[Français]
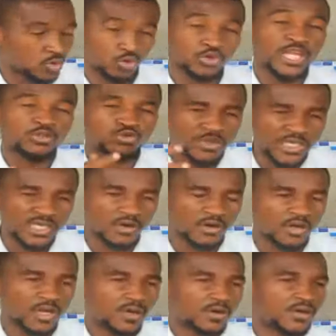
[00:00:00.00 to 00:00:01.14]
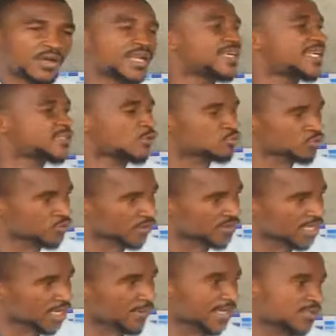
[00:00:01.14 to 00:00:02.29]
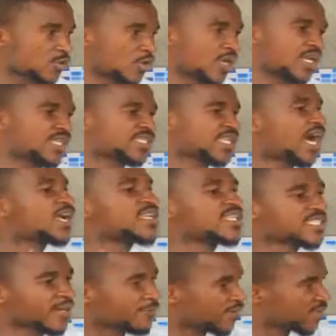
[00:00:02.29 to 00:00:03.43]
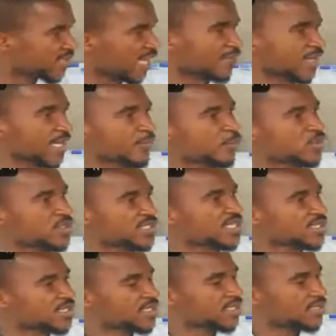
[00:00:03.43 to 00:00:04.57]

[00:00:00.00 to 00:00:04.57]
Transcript: détruire euh, la nation tout entière parce que l'église a en interface avec la politique.